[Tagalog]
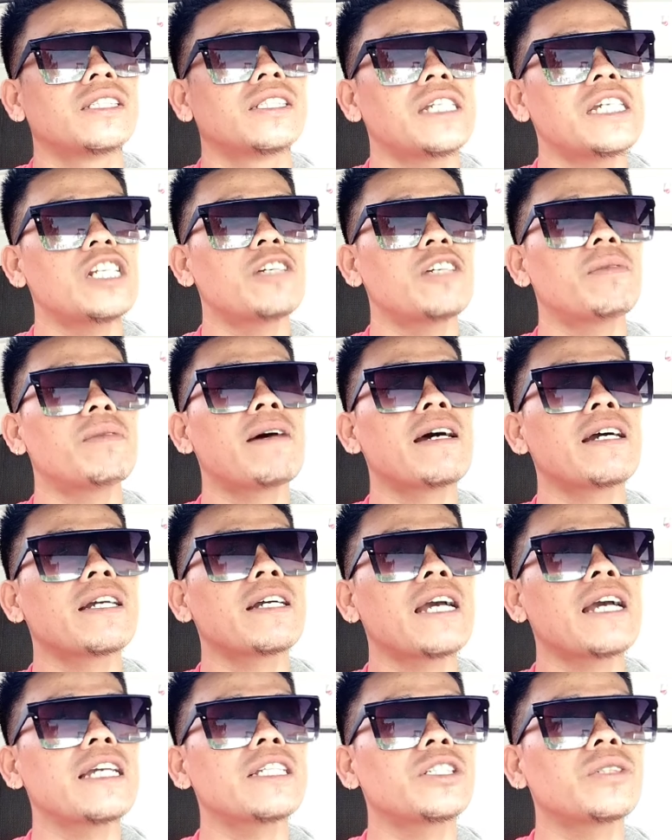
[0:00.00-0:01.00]
Sino pa ba
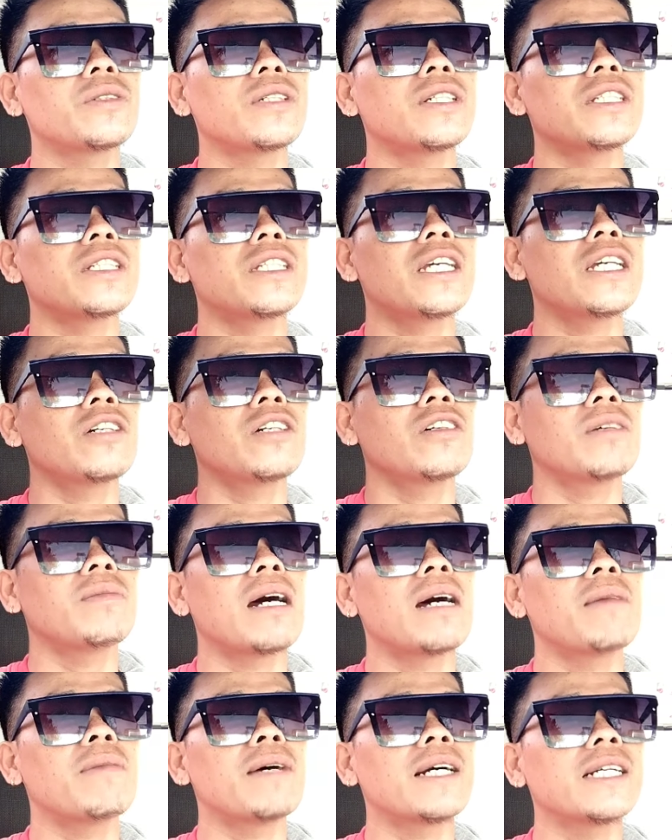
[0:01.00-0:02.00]
guys yung hindi ko
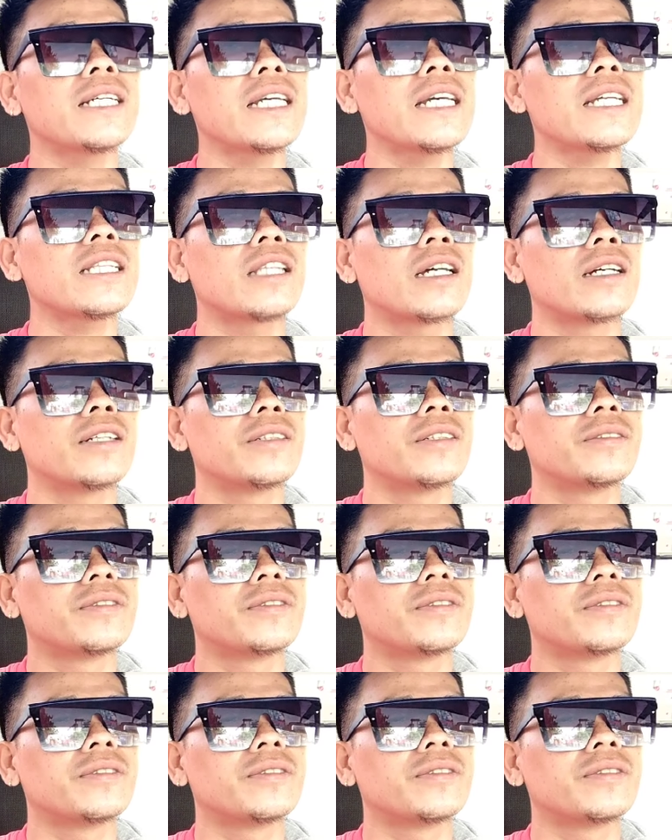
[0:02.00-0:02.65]
nababanggit?